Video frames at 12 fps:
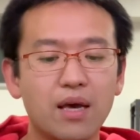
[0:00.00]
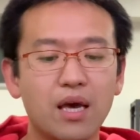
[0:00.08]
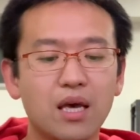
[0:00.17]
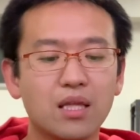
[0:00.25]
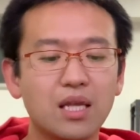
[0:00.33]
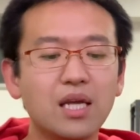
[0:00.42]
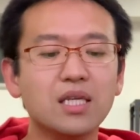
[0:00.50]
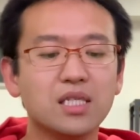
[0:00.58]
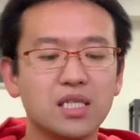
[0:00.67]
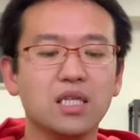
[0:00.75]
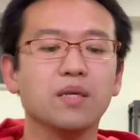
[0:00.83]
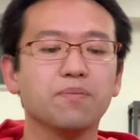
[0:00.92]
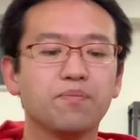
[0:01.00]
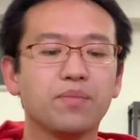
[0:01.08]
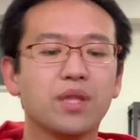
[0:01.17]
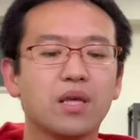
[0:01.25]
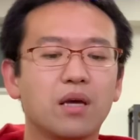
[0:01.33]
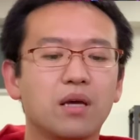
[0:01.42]
えただし、
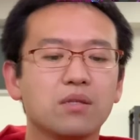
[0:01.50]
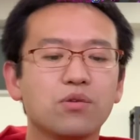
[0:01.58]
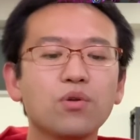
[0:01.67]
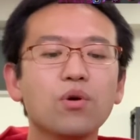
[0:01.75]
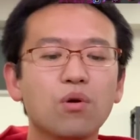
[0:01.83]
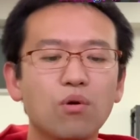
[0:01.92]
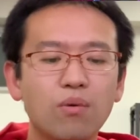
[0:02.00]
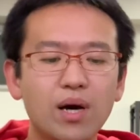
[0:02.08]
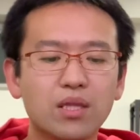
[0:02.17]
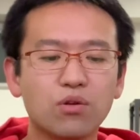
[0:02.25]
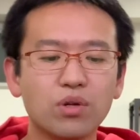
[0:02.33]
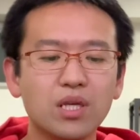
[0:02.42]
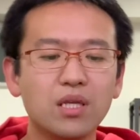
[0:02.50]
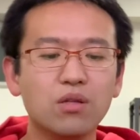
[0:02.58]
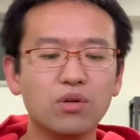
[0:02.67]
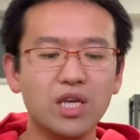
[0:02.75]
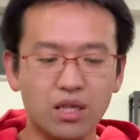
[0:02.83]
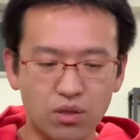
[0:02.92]
その後は
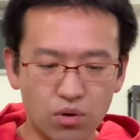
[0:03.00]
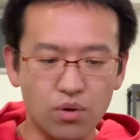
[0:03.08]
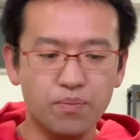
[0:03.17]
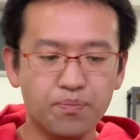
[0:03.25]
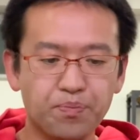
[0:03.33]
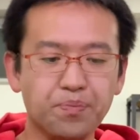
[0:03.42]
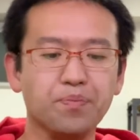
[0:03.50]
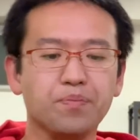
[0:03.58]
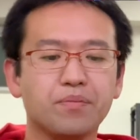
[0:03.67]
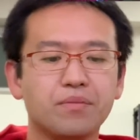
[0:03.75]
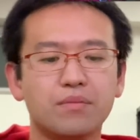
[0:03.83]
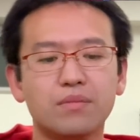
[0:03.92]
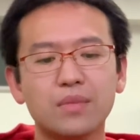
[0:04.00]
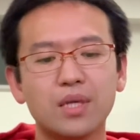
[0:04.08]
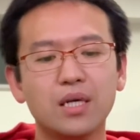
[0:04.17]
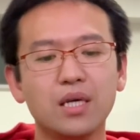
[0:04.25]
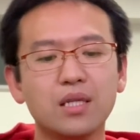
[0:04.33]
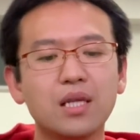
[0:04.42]
トリートキャット
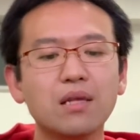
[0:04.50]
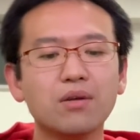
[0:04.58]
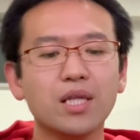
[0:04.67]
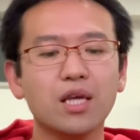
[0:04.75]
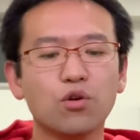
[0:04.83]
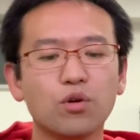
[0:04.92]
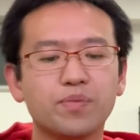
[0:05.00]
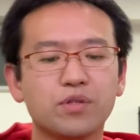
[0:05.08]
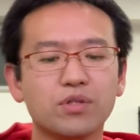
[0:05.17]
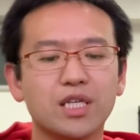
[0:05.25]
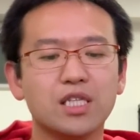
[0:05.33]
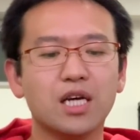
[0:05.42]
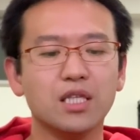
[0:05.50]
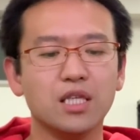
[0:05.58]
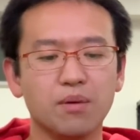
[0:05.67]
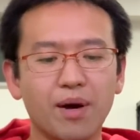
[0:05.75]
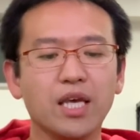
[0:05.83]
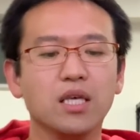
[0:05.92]
一旦の間ドロップ操作時間
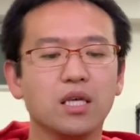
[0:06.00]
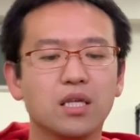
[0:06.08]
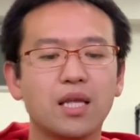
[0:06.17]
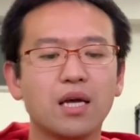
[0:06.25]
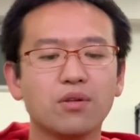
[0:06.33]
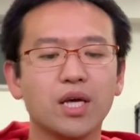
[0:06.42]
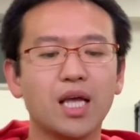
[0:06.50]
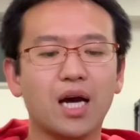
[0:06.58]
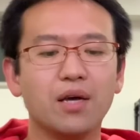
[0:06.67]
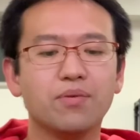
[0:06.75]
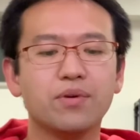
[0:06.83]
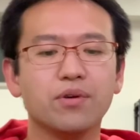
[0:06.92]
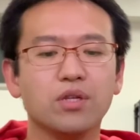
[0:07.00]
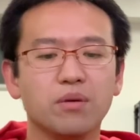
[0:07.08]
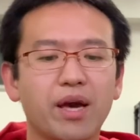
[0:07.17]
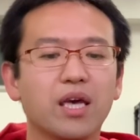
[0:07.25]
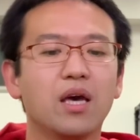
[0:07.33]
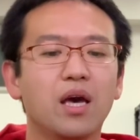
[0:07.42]
2倍一旦の間回復力2
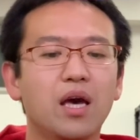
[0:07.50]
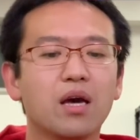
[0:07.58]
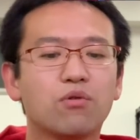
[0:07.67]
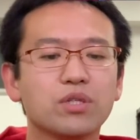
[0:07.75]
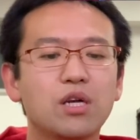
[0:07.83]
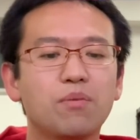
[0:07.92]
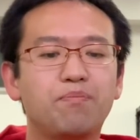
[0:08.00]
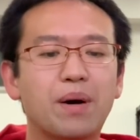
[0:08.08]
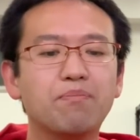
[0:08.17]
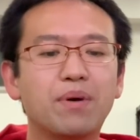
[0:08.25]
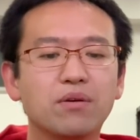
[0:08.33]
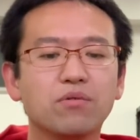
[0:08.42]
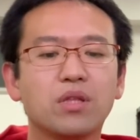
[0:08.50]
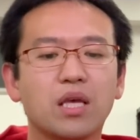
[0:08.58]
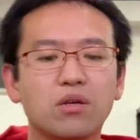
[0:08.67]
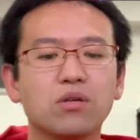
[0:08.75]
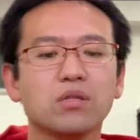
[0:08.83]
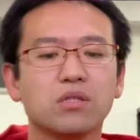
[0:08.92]
倍こちらをバンバン打って
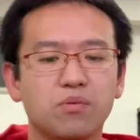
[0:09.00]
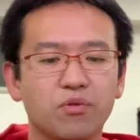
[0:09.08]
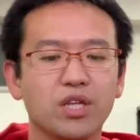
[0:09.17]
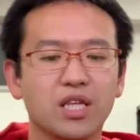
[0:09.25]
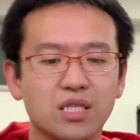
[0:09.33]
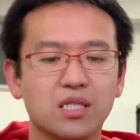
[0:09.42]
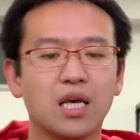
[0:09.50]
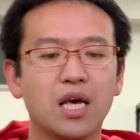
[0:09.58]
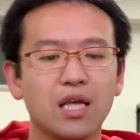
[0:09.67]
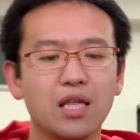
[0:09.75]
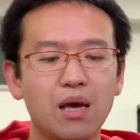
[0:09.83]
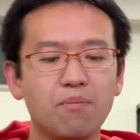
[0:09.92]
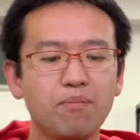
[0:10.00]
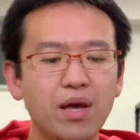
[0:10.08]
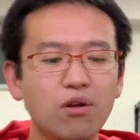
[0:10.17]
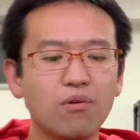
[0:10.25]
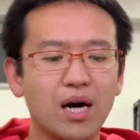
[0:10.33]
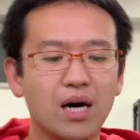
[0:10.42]
いくつもりですで
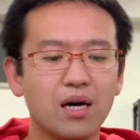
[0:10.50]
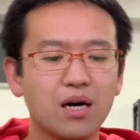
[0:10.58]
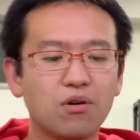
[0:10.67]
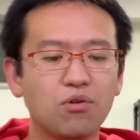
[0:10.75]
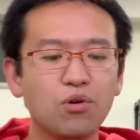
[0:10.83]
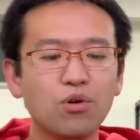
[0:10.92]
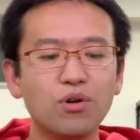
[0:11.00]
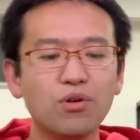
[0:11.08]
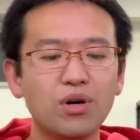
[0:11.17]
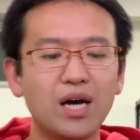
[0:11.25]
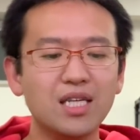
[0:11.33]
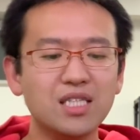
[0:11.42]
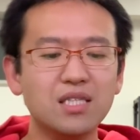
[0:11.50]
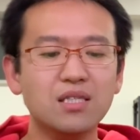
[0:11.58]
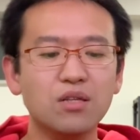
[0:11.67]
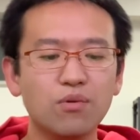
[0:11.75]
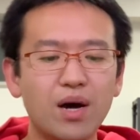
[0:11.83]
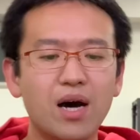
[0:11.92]
目のはここの
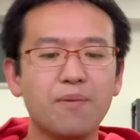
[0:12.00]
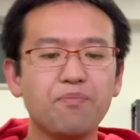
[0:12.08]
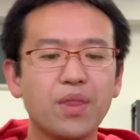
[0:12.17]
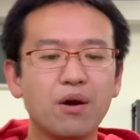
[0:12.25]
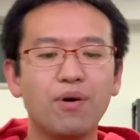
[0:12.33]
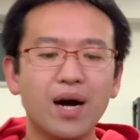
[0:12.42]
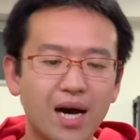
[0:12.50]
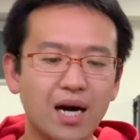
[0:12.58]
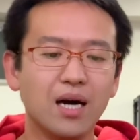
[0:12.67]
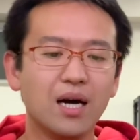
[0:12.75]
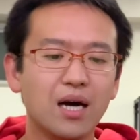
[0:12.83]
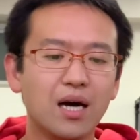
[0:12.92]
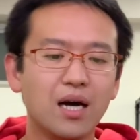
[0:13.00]
アシストはファガン